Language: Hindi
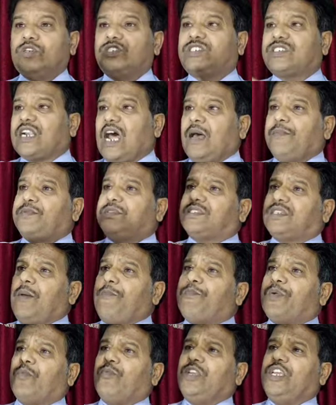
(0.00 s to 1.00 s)
वो श्राप
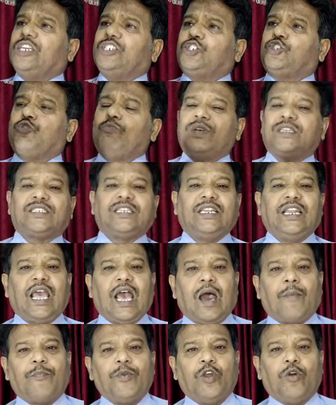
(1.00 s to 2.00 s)
सब प्रभु यीशु मसीह ने
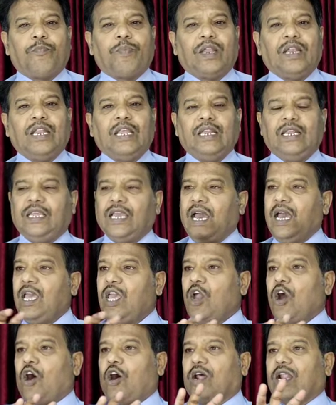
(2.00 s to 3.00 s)
अपने ऊपर ले लिया
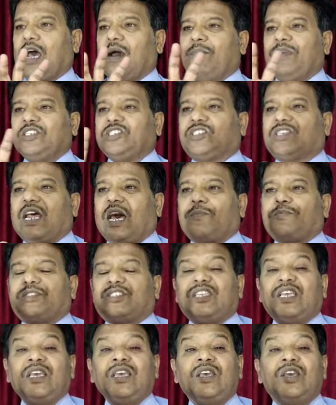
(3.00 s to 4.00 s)
और हमें श्राप
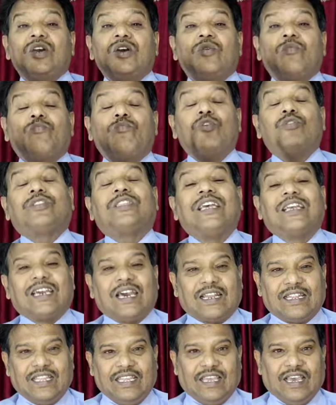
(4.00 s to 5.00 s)
से मुक्त
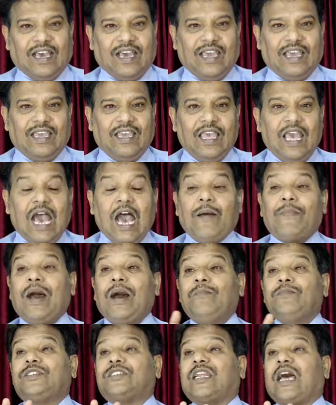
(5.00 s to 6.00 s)
कर दिया है अब
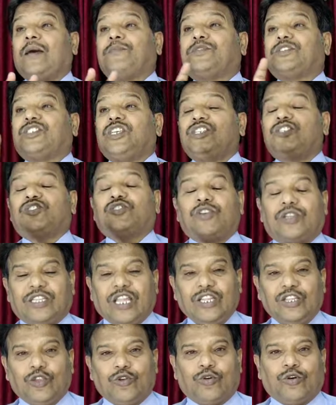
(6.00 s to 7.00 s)
हम श्राप से
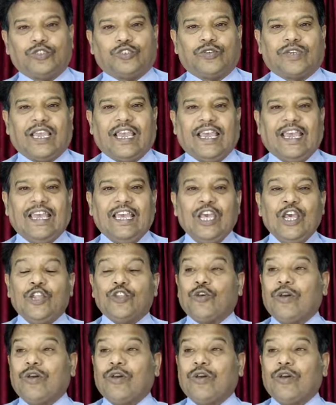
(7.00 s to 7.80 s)
स्वतंत्र हो चुके हैं